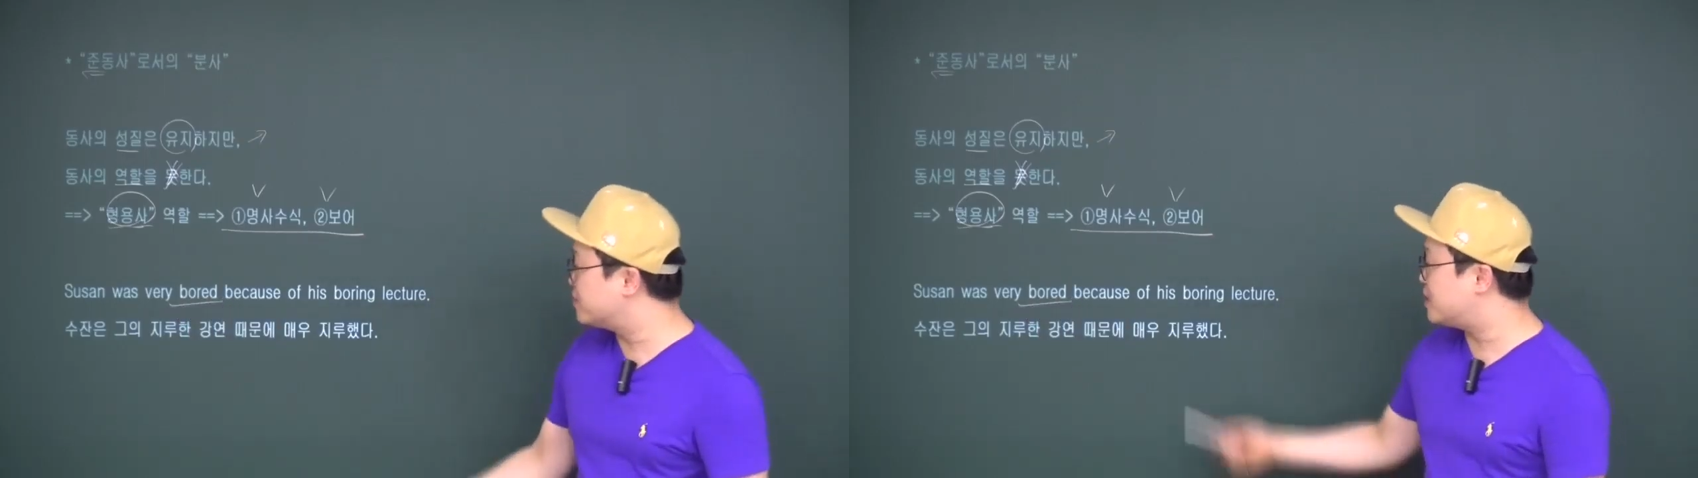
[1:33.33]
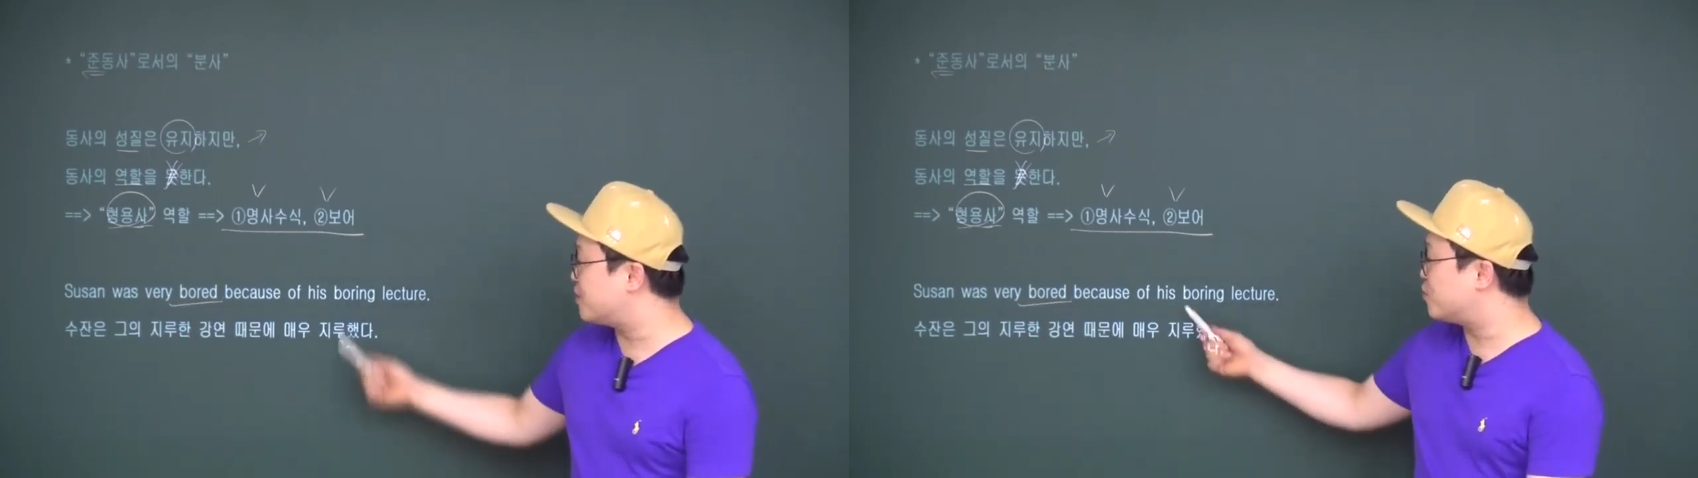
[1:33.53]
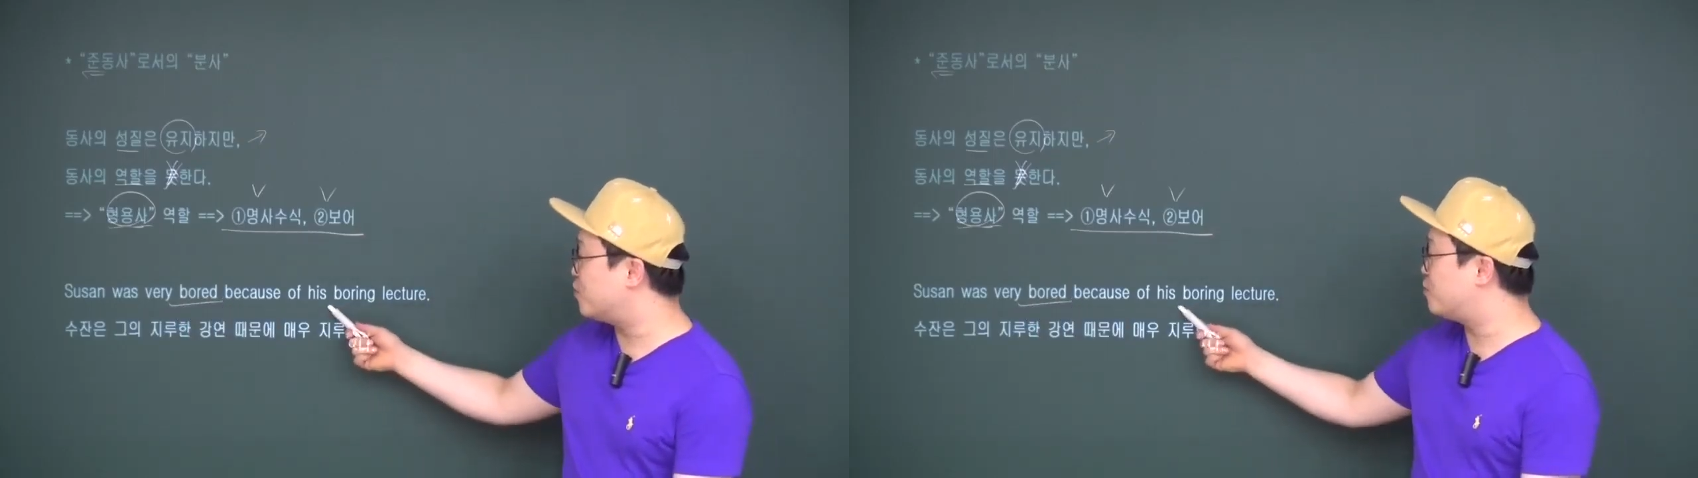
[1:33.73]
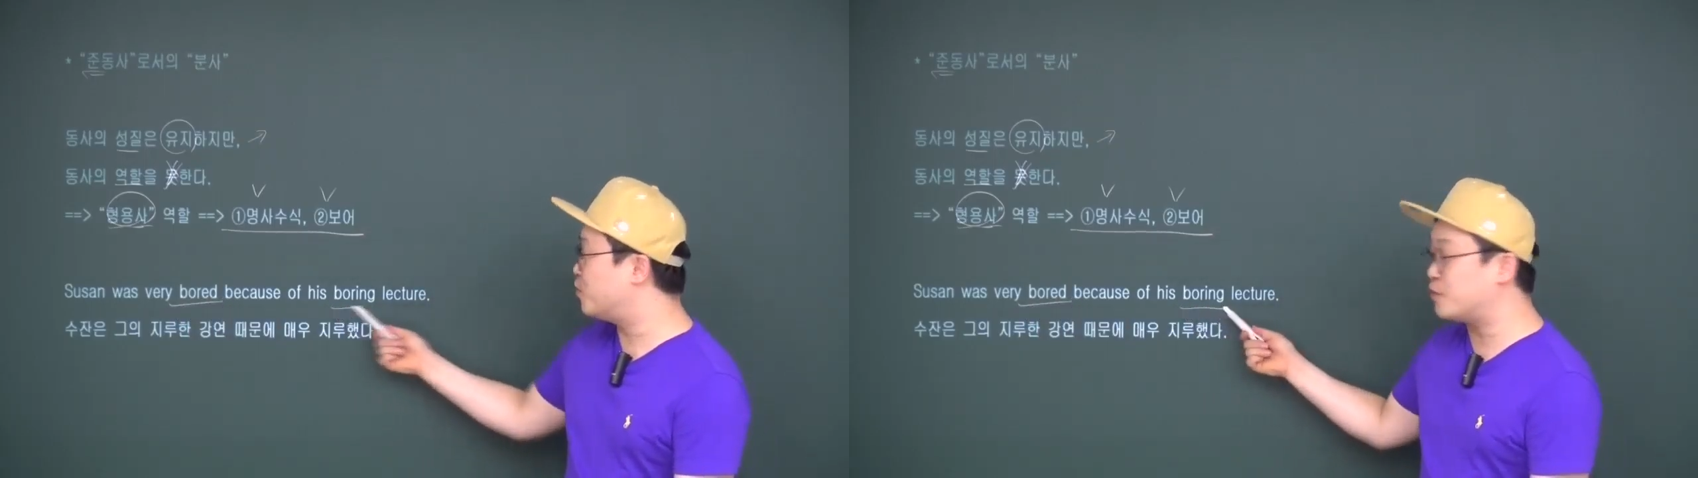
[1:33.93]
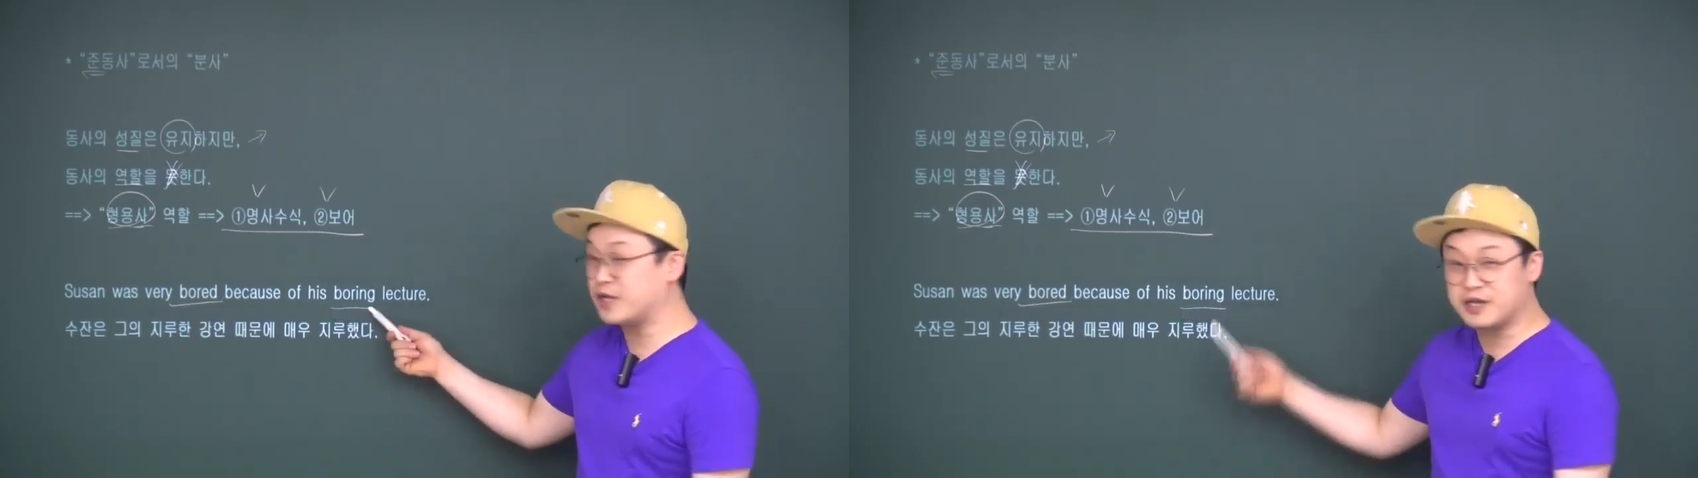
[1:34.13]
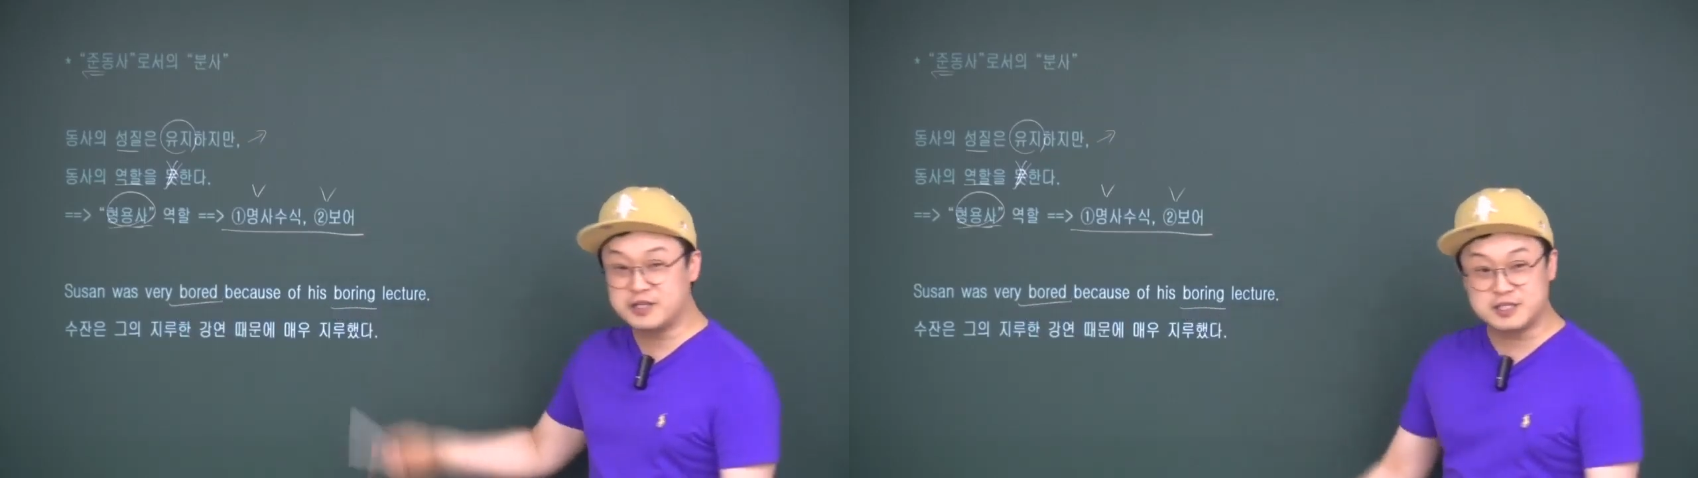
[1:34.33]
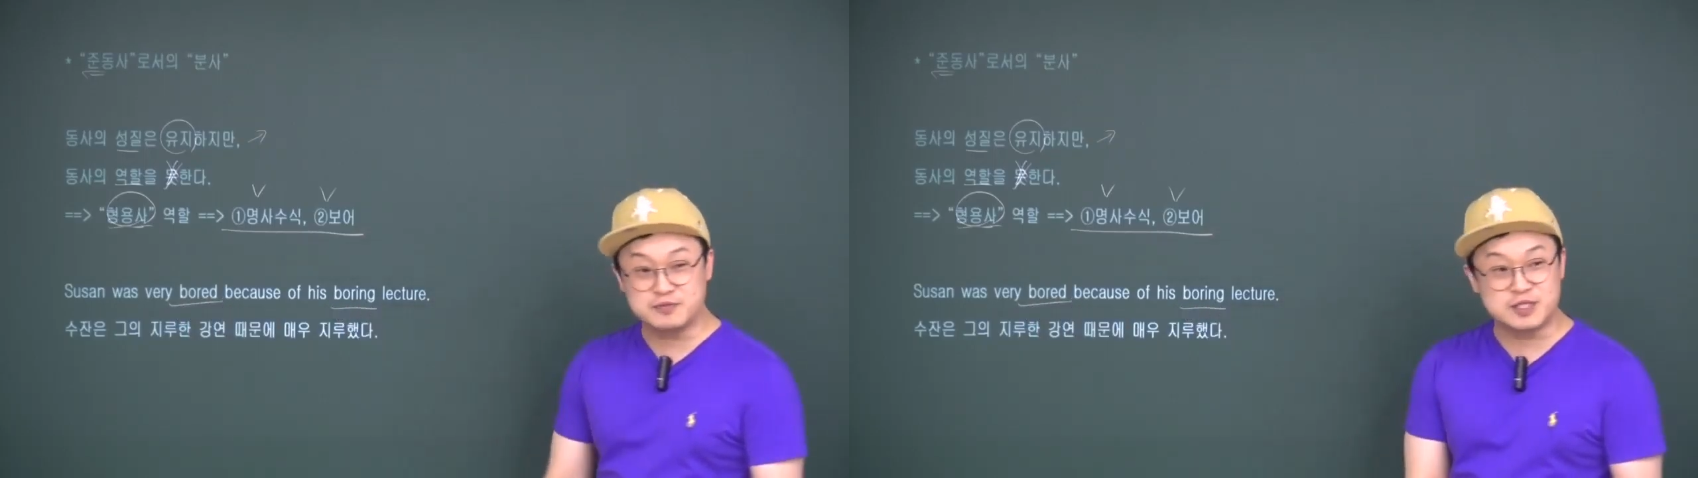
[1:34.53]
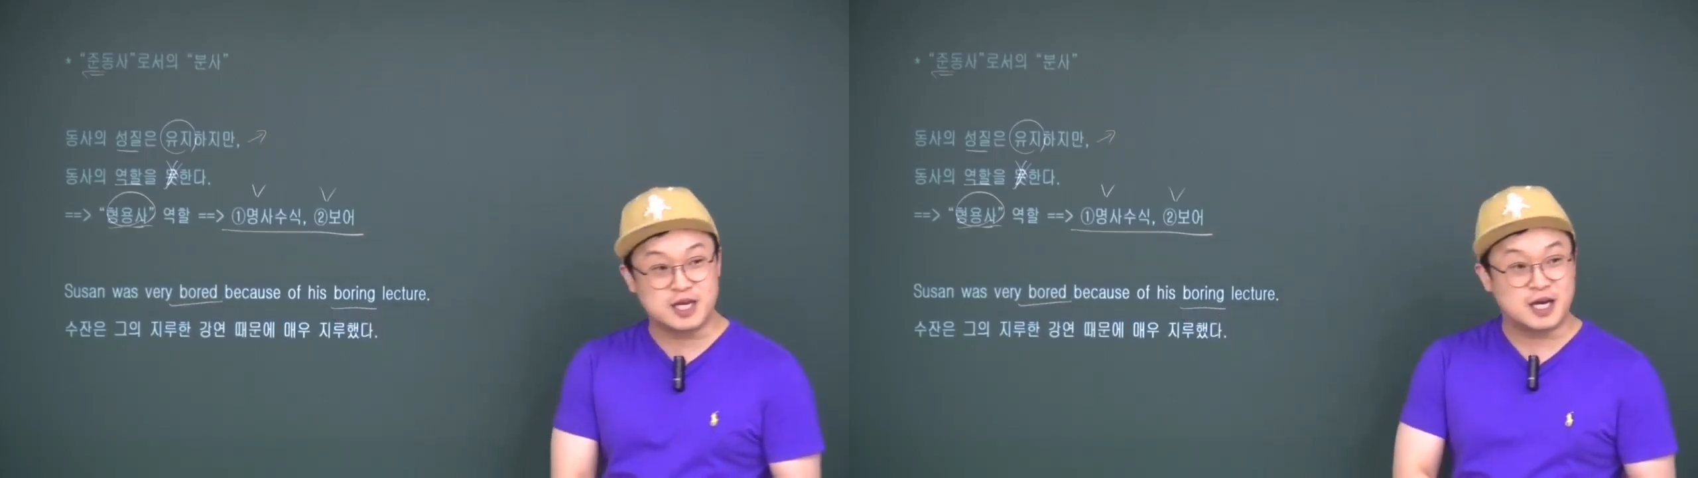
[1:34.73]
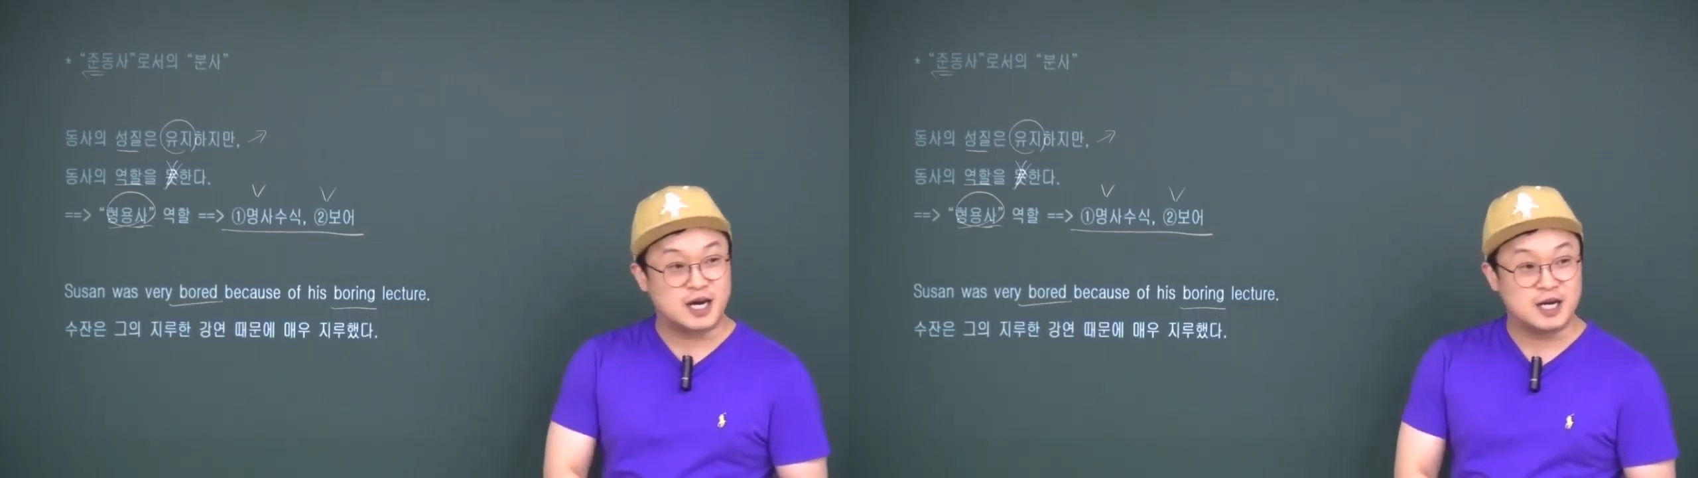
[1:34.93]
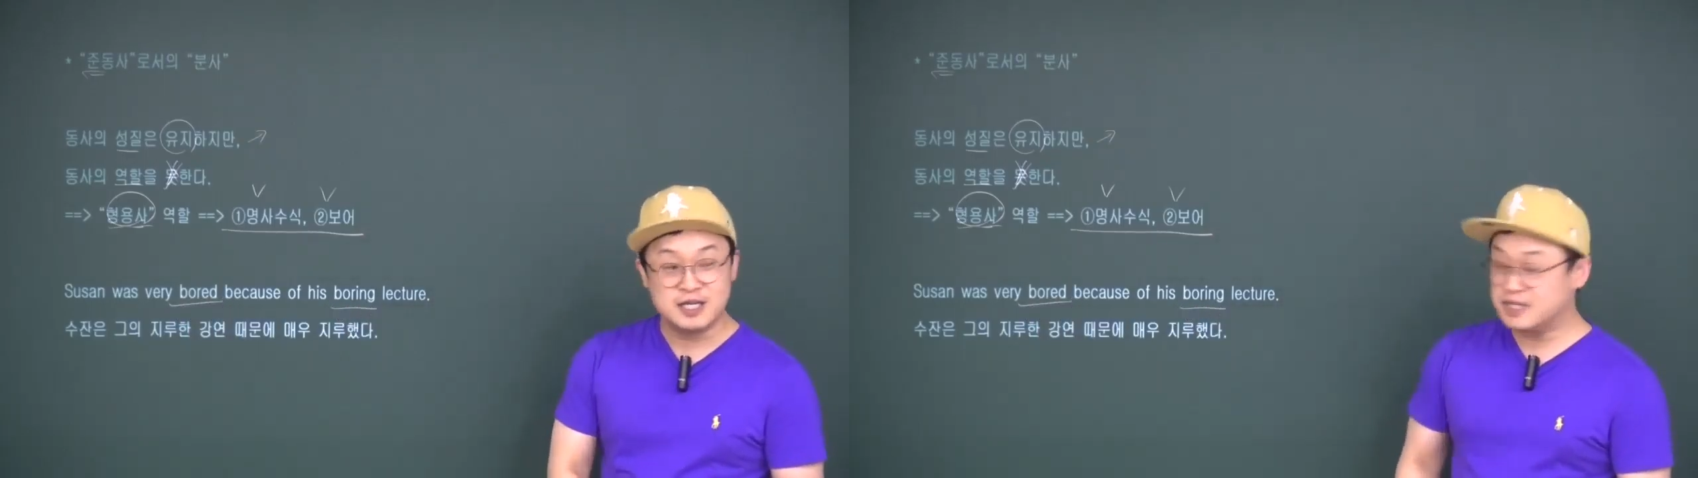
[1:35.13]
분사고 보링이 현재
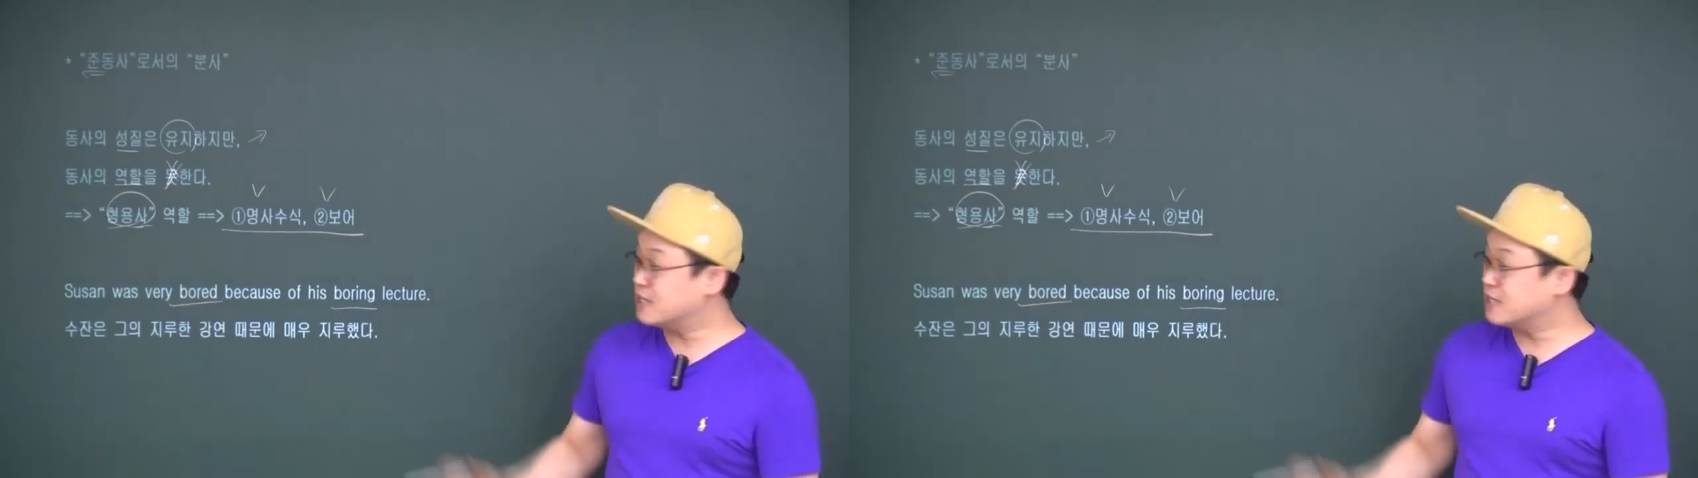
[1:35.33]
분사야.